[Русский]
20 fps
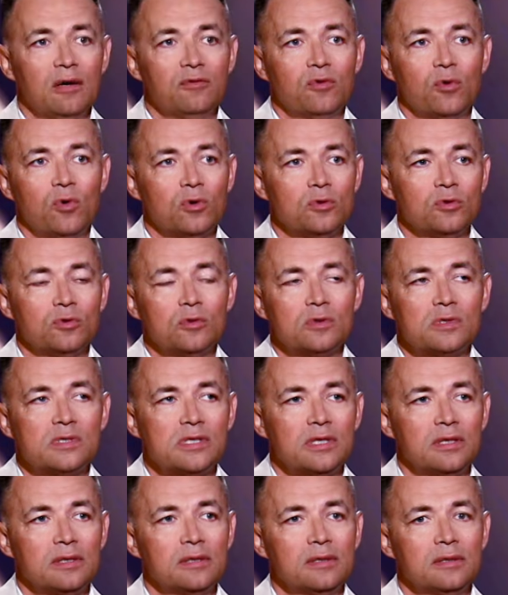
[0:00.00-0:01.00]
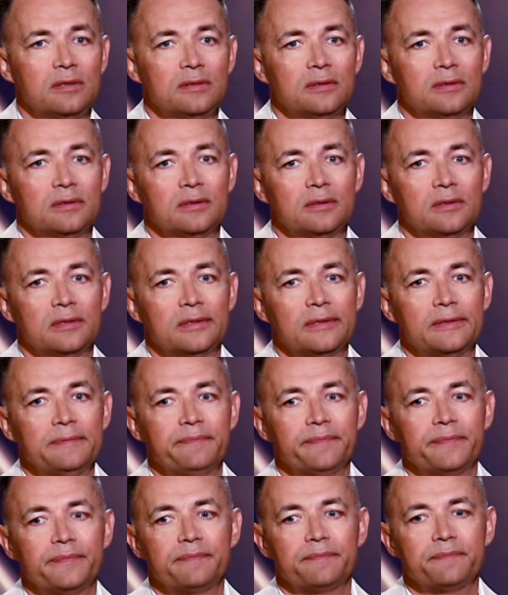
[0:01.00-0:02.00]
в конкурсах.
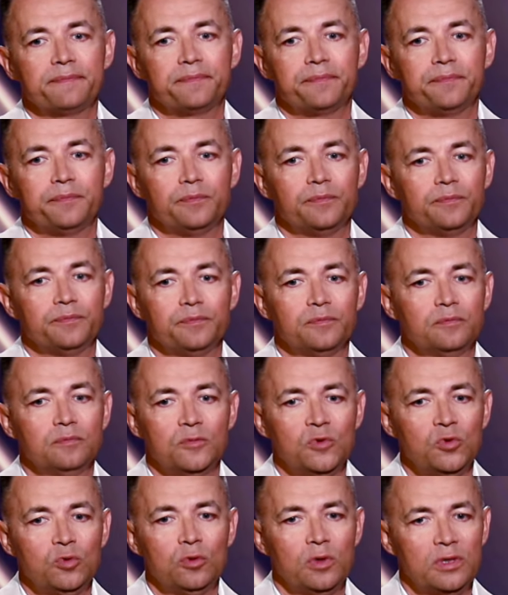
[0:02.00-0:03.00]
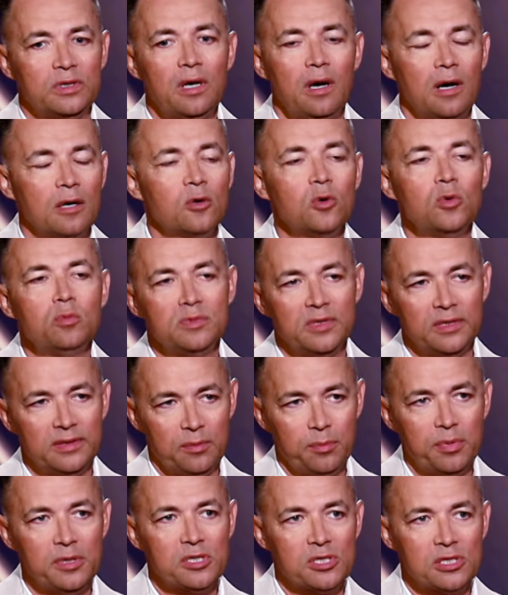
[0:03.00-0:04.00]
Эм, Но ну, это огромное
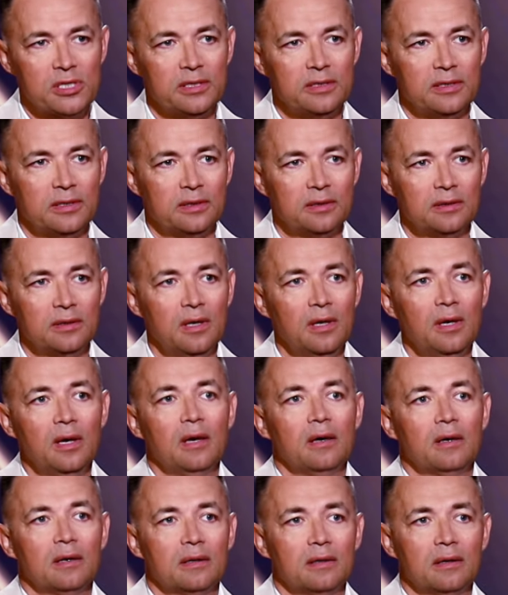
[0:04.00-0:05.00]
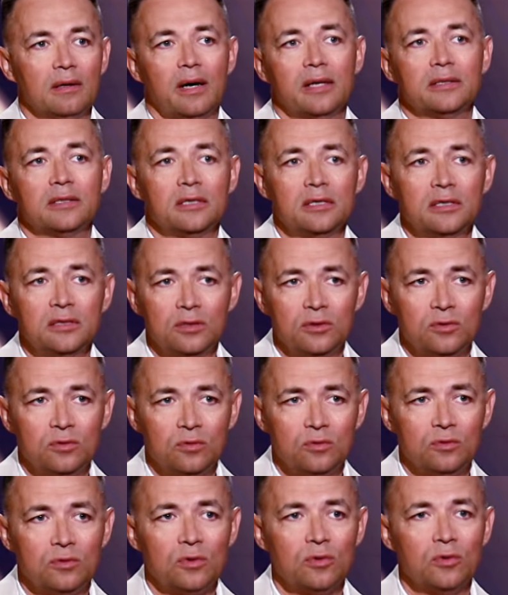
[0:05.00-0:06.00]
напряжение. Э, открытые
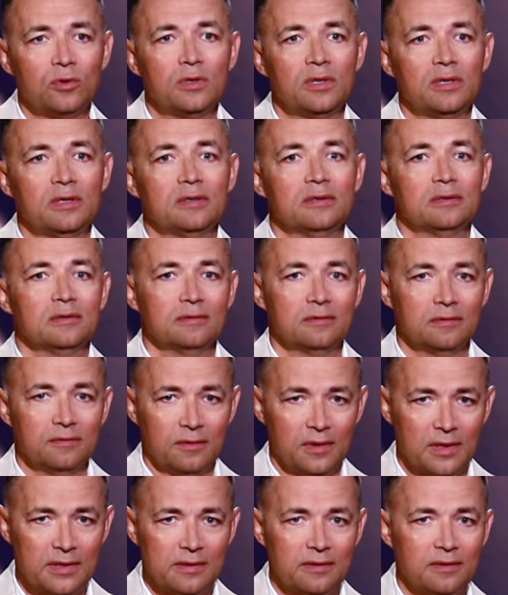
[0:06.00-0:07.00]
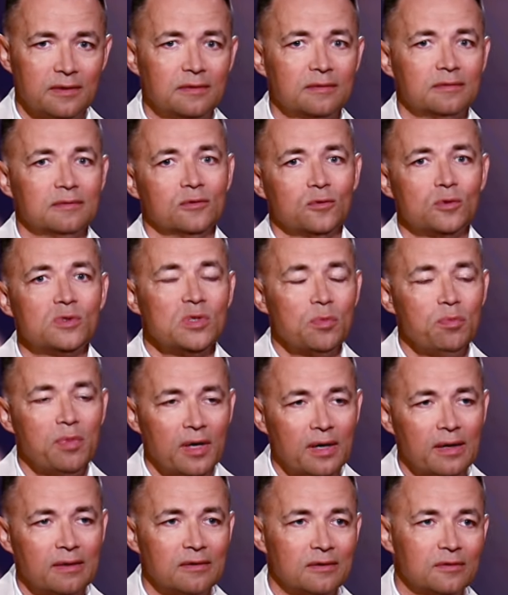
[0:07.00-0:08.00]
уроки у
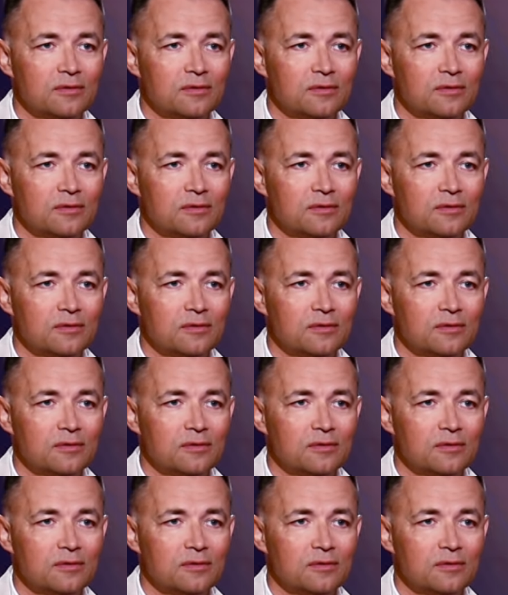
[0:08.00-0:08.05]
себя,